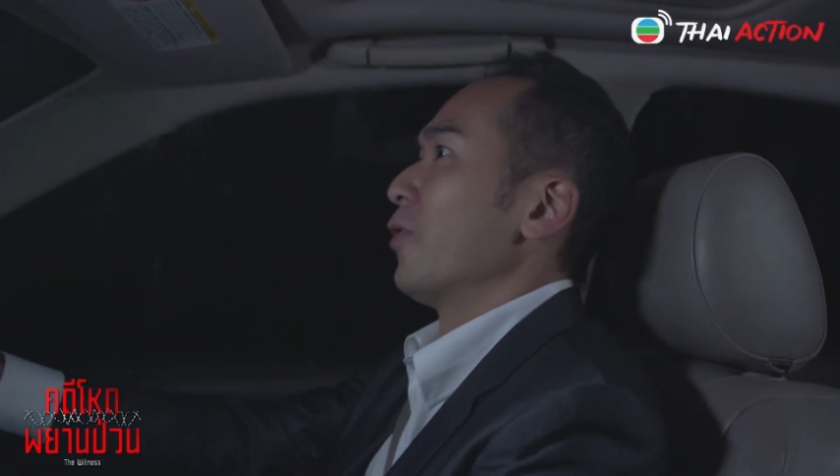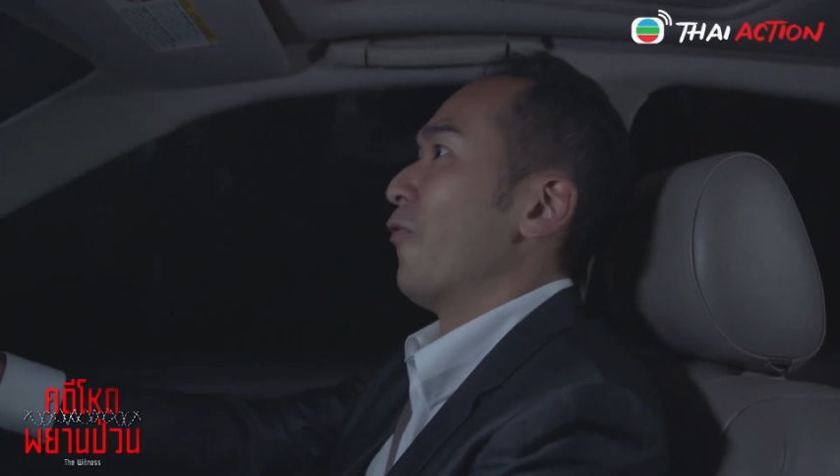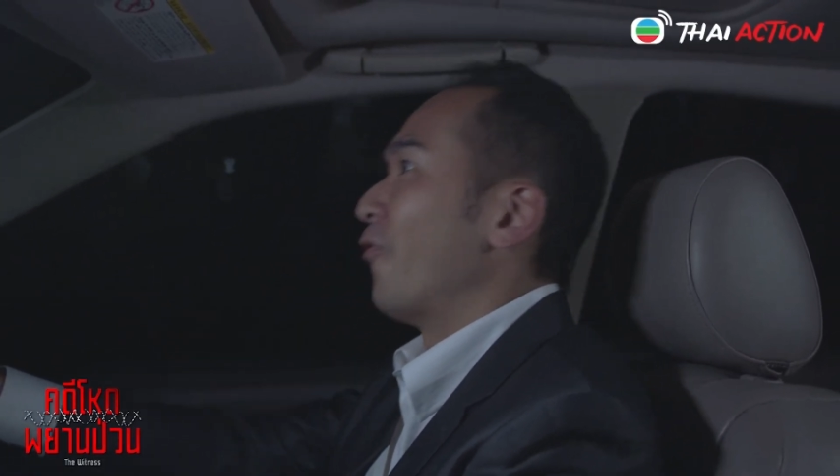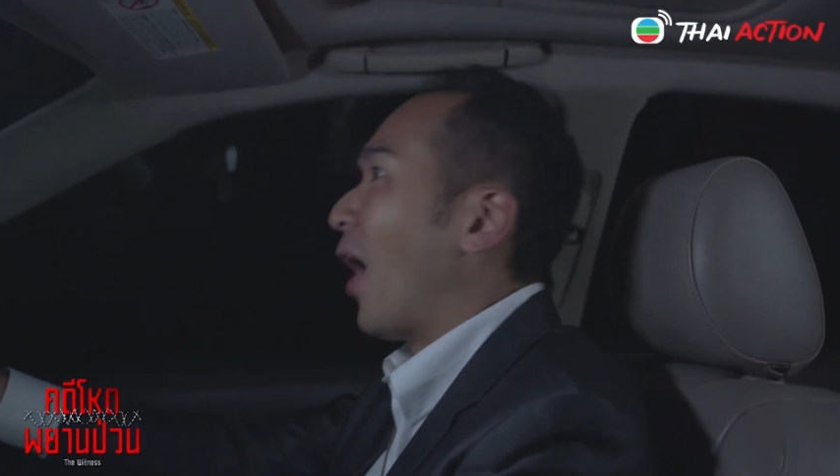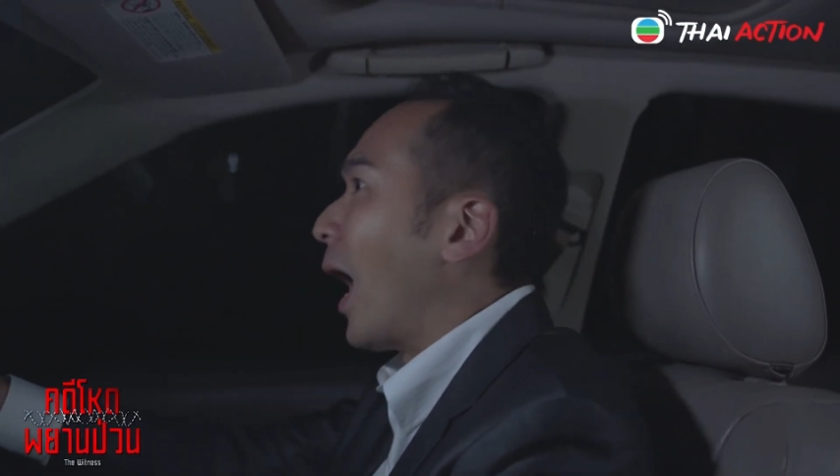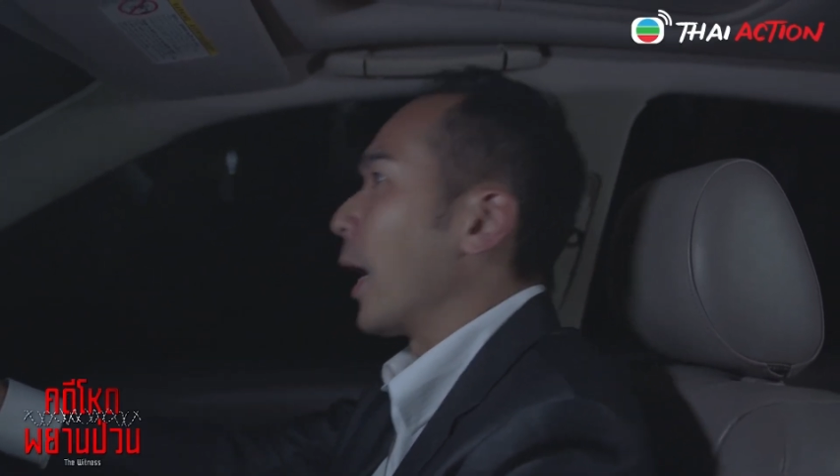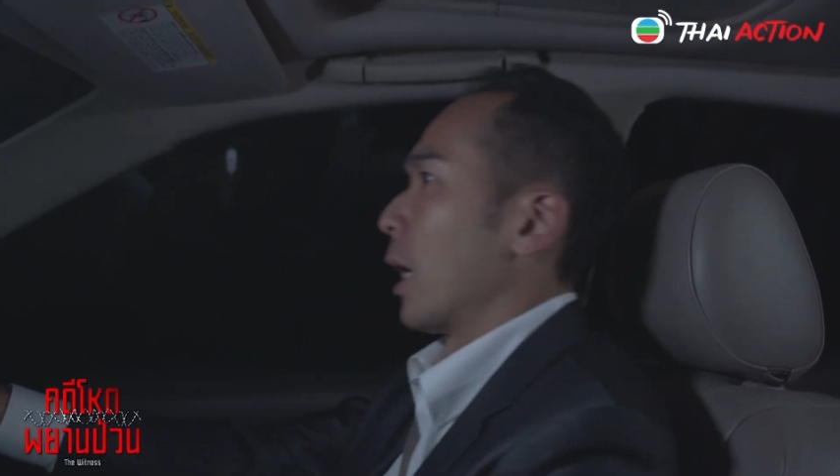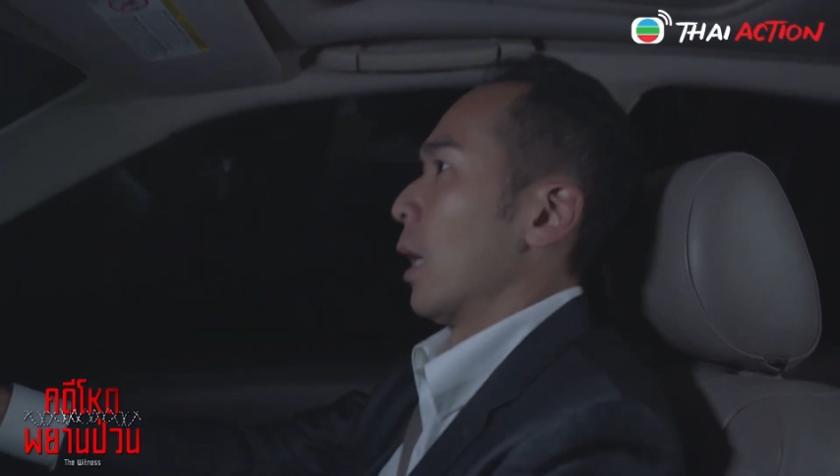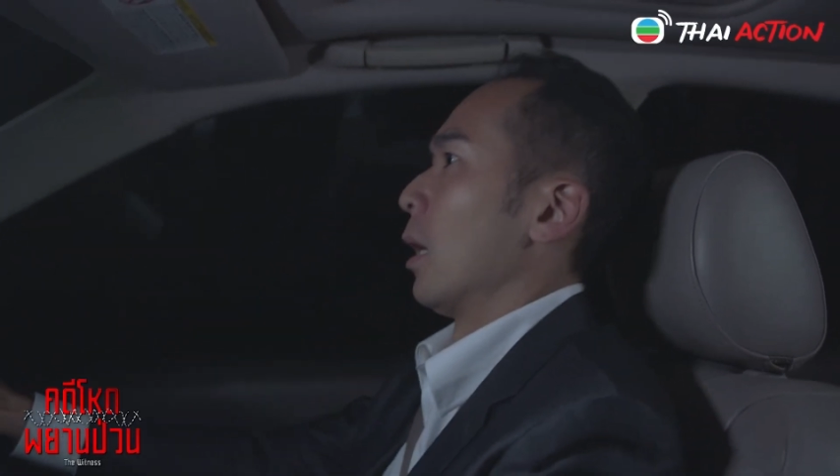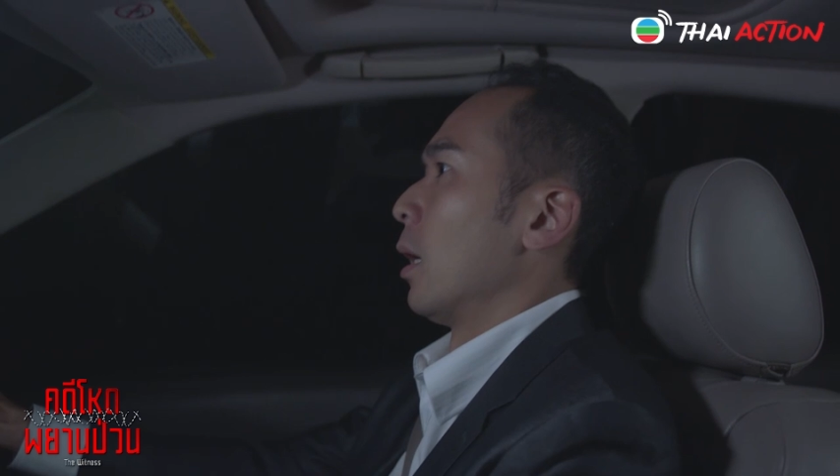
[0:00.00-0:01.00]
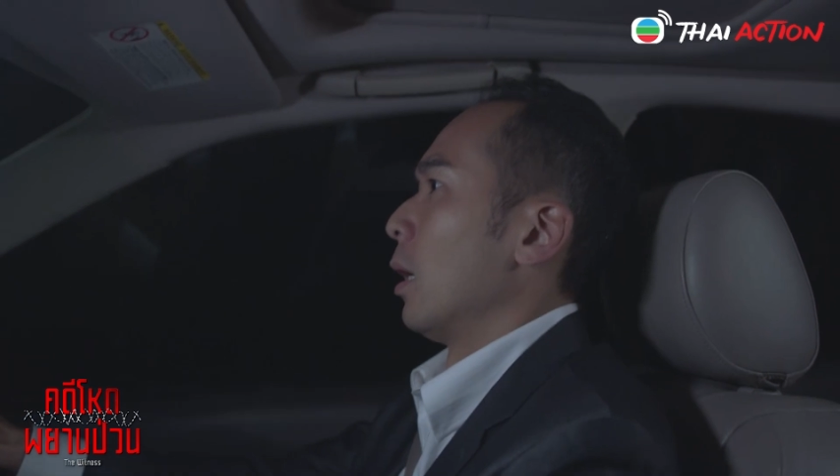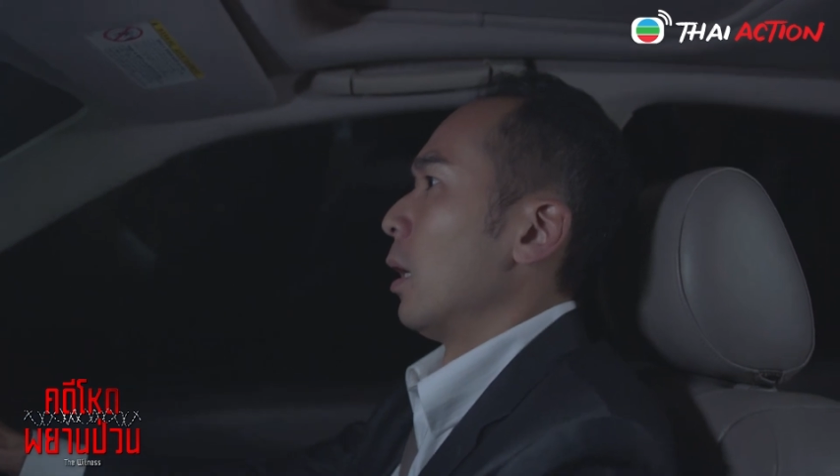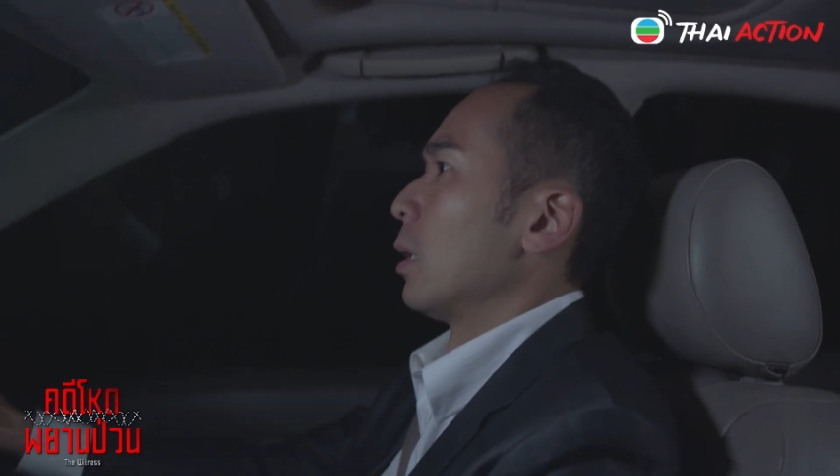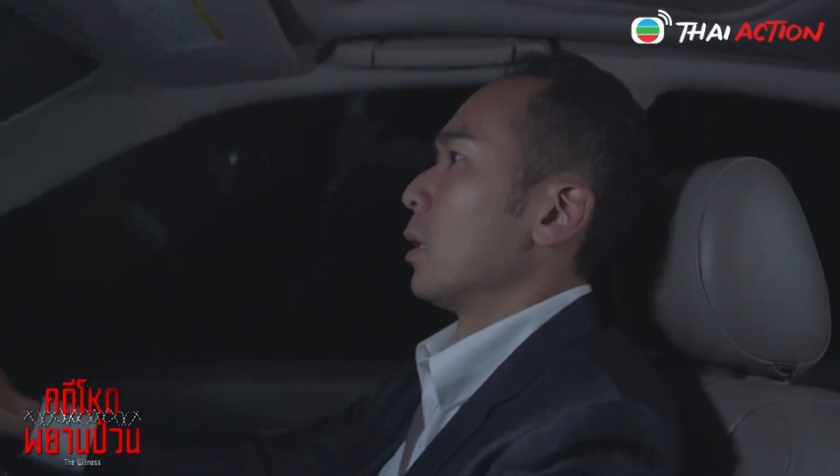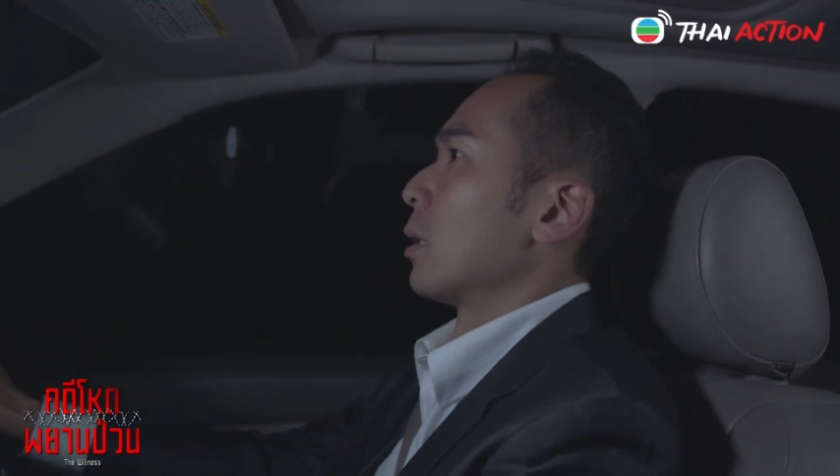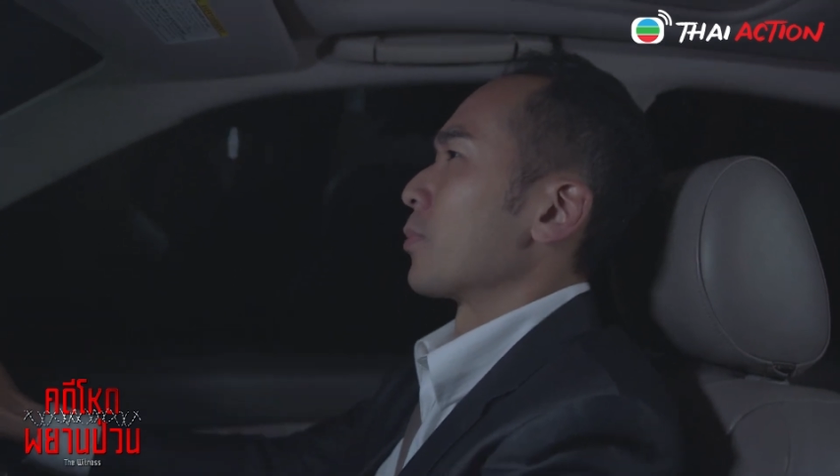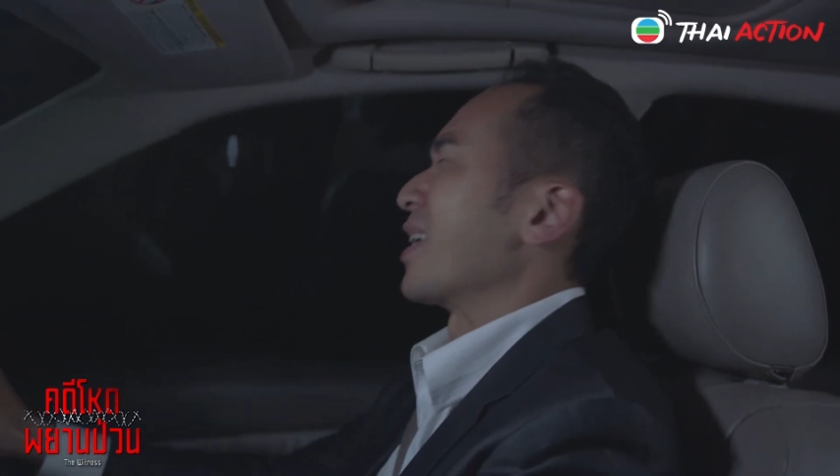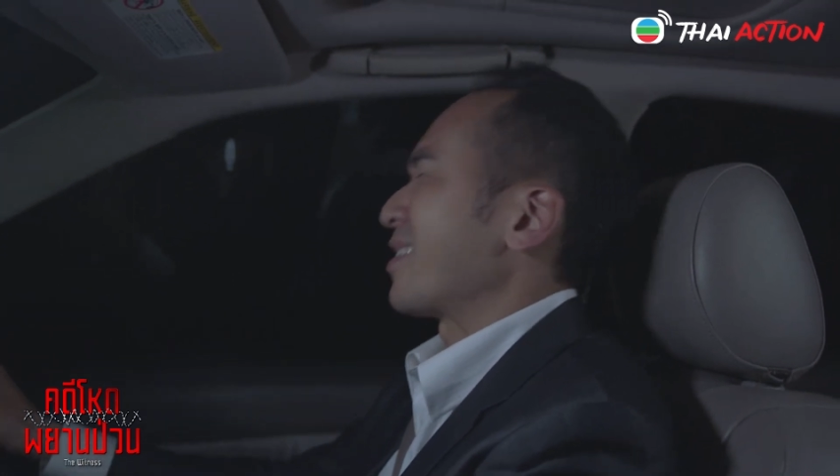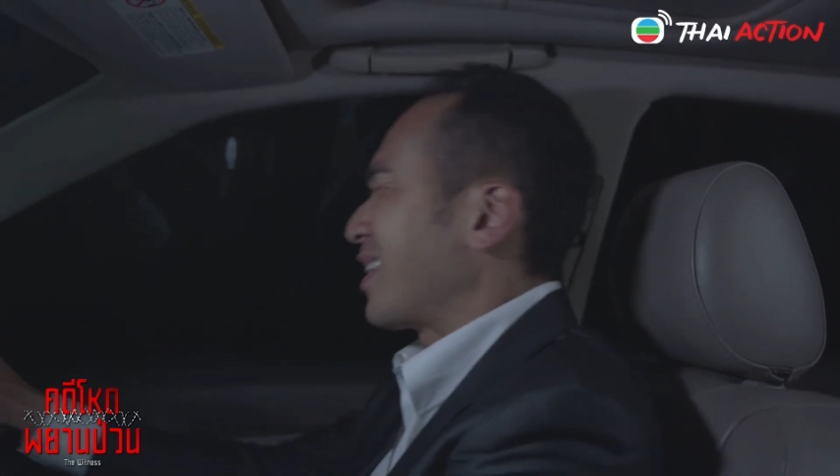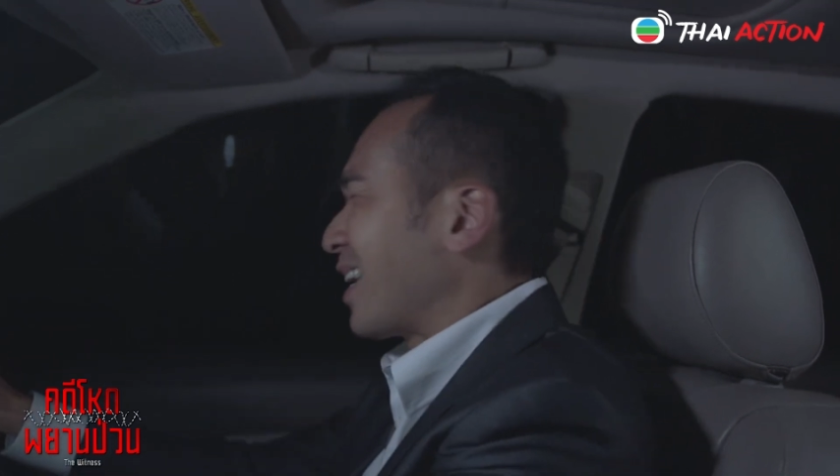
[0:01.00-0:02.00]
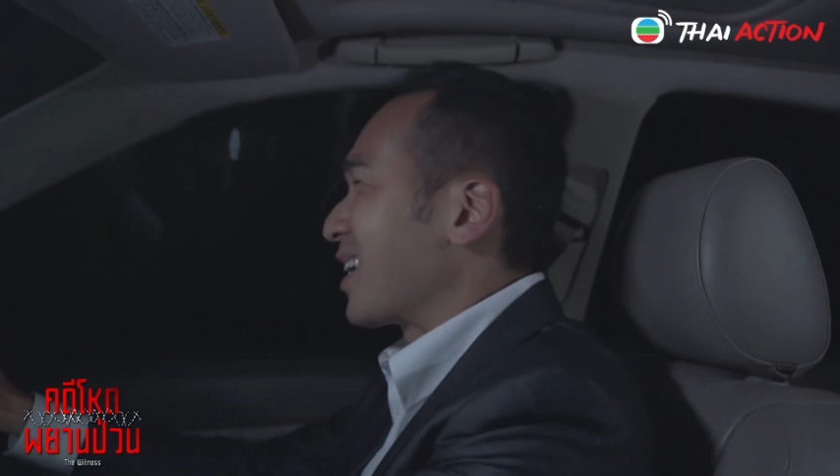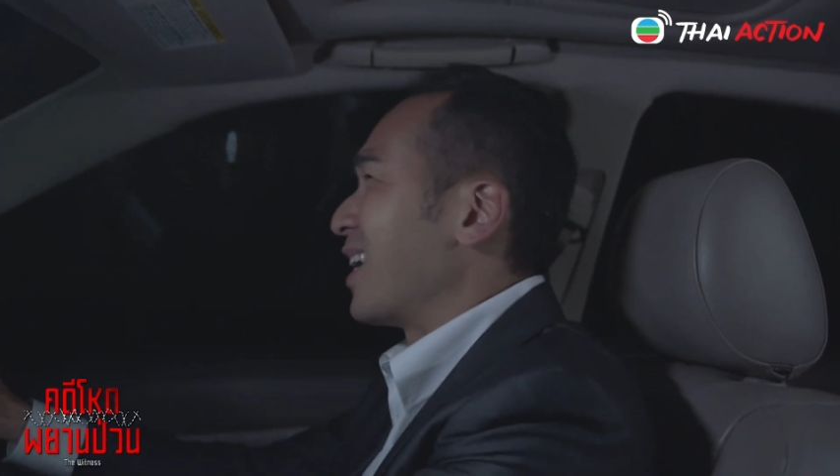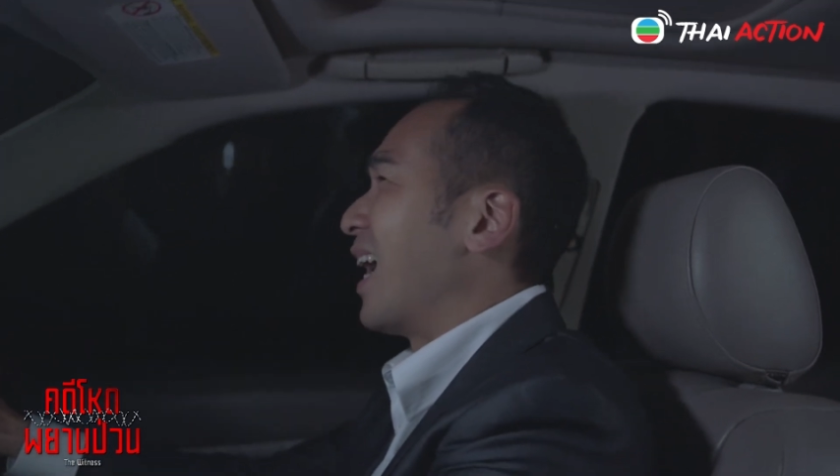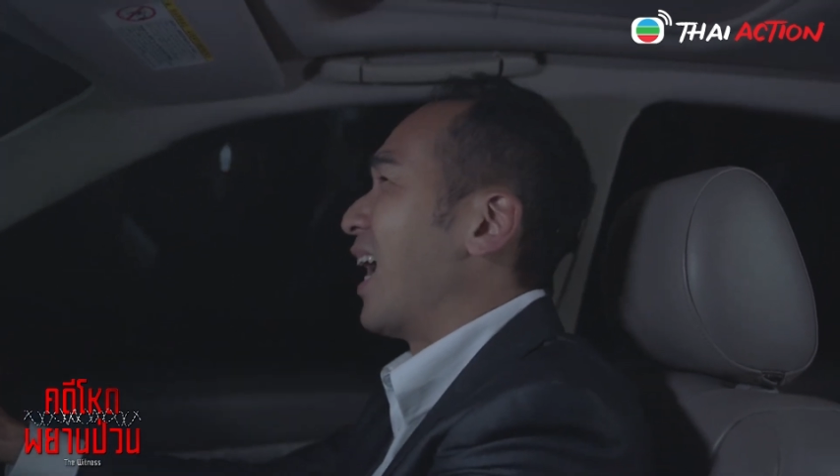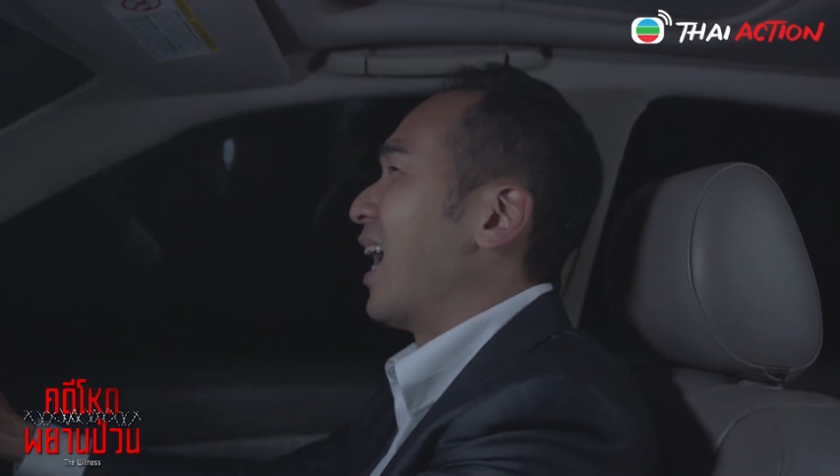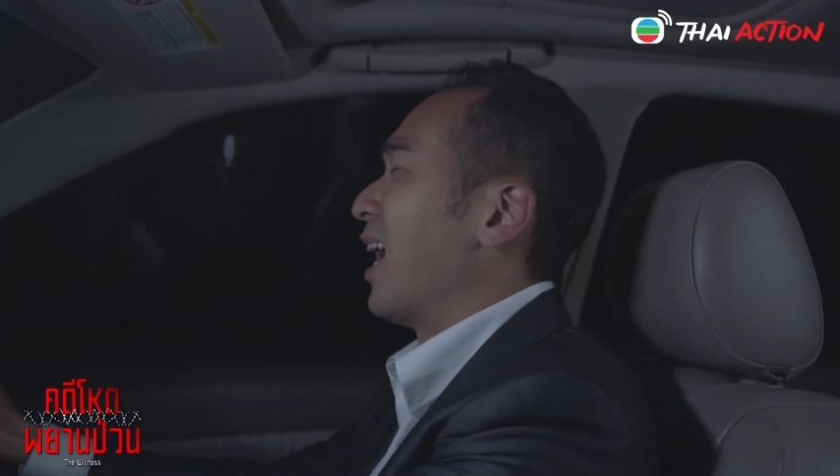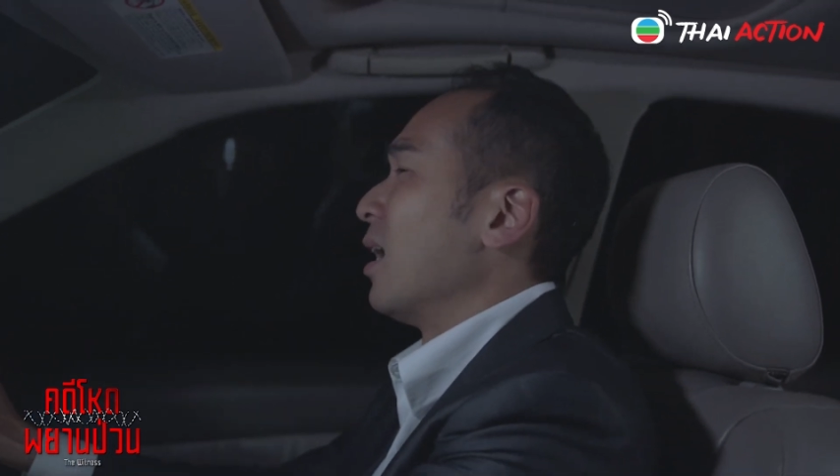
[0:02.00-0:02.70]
เร็วๆ เออ รู้แล้ว